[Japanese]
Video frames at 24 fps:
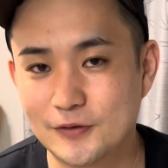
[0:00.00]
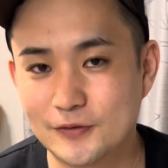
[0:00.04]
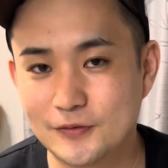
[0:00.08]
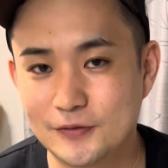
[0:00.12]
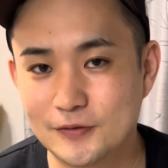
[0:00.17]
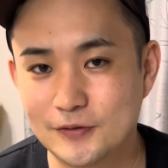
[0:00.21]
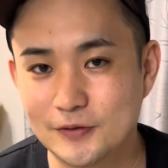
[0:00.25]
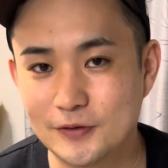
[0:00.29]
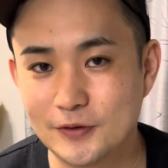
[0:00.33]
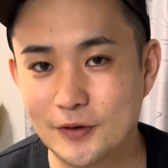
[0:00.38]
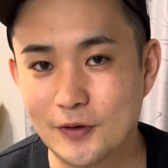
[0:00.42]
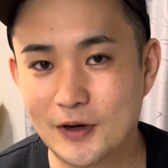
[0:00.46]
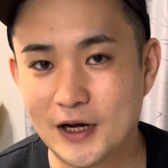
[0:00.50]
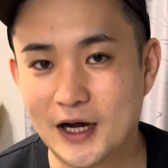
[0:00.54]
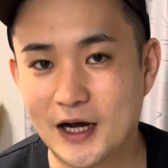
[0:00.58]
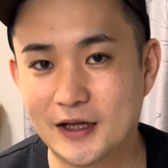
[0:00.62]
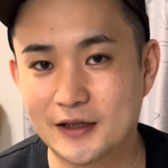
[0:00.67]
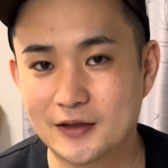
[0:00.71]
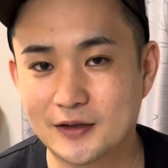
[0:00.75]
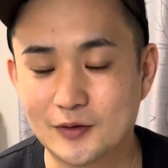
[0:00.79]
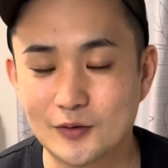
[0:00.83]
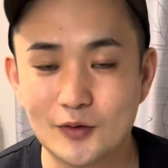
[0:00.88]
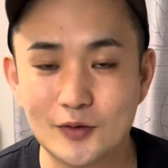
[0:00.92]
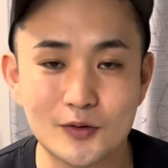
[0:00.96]
ル風の
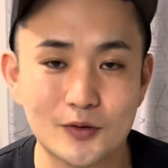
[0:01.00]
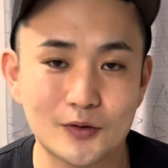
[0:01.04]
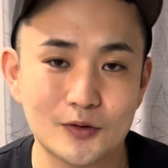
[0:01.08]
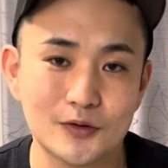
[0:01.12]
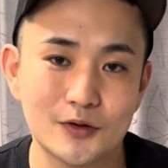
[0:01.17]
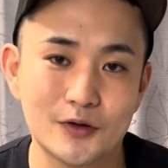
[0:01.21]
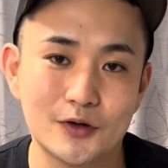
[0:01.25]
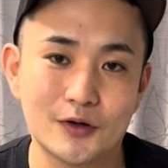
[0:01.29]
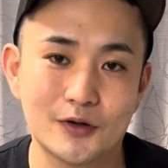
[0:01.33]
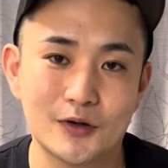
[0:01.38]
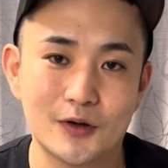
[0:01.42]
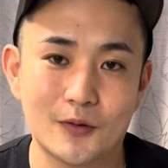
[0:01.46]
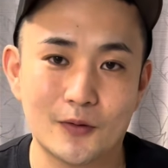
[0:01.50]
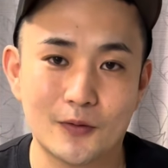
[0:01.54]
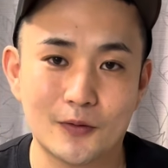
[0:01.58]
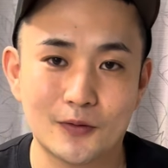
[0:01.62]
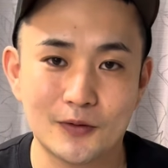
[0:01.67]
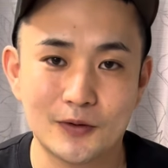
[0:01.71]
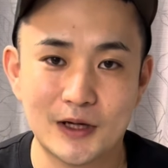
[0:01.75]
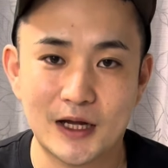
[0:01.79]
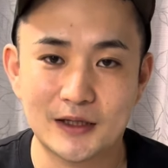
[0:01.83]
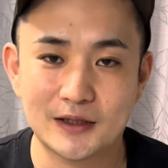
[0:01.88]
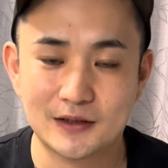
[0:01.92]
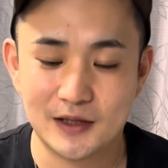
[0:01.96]
カットをこのように
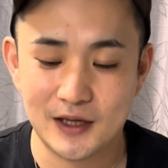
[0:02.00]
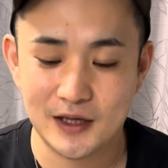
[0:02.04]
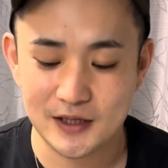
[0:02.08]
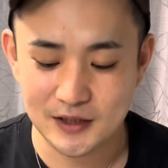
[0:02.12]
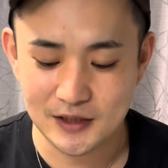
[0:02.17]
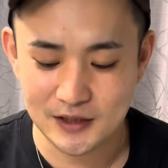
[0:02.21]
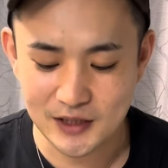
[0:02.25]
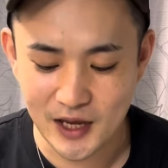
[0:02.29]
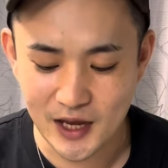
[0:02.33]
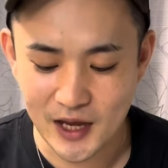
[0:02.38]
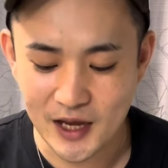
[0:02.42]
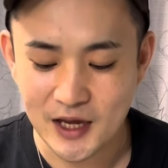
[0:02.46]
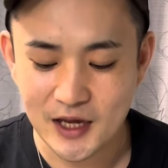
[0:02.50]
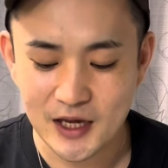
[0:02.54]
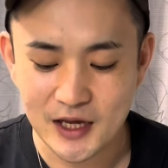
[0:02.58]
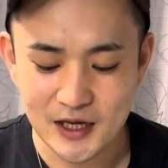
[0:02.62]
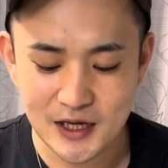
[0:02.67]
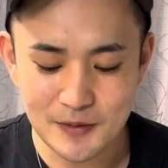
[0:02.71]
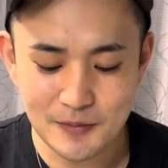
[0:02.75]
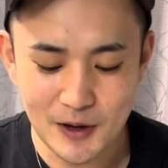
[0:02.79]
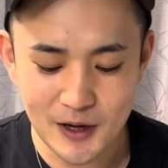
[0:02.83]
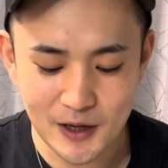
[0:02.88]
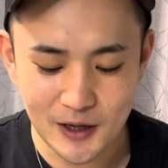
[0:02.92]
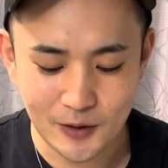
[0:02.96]
行っていって、
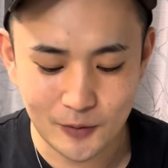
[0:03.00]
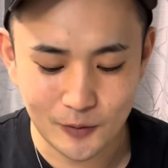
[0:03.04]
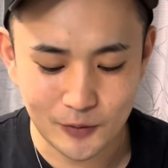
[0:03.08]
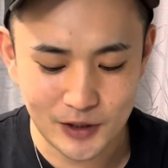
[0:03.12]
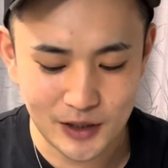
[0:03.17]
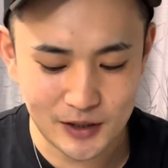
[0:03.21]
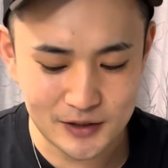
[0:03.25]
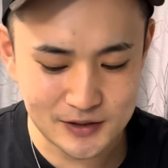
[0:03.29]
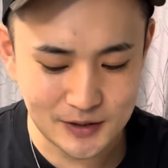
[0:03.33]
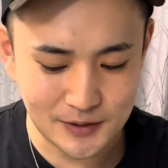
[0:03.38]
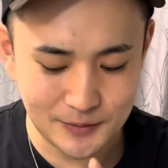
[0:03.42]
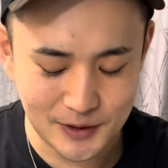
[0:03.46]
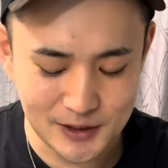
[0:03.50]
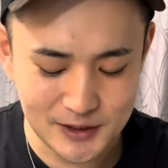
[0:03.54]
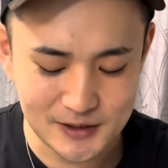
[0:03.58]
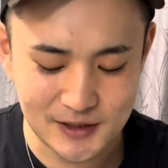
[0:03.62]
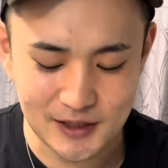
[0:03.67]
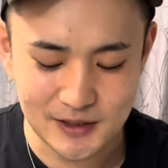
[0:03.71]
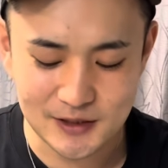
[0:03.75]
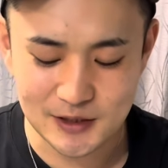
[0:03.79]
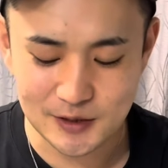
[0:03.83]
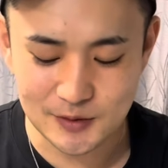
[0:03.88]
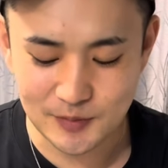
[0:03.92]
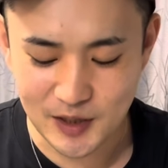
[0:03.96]
今からお客様に
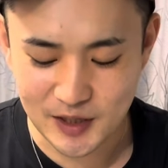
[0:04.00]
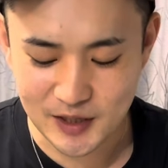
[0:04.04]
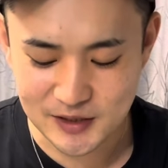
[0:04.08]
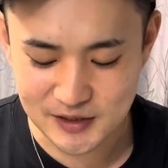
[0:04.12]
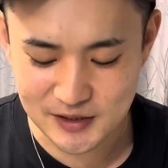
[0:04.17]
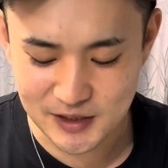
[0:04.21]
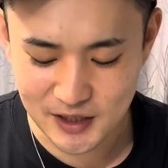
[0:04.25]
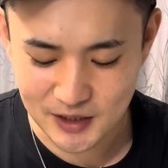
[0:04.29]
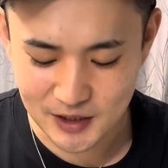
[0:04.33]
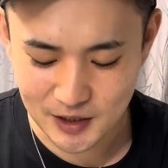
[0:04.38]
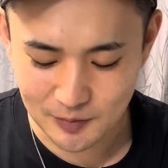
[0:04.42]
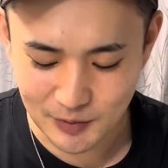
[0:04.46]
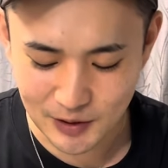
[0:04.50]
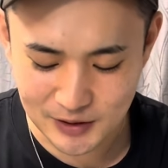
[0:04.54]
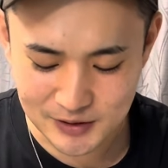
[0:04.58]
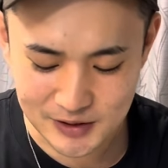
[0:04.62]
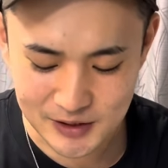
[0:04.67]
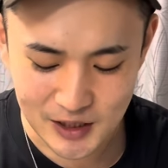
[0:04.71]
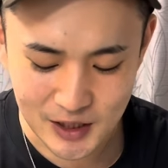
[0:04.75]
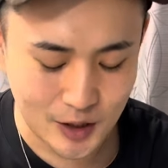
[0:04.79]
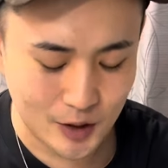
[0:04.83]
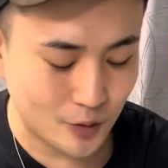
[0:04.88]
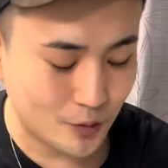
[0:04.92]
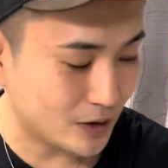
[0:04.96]
説明していきま
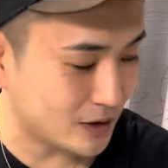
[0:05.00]
す。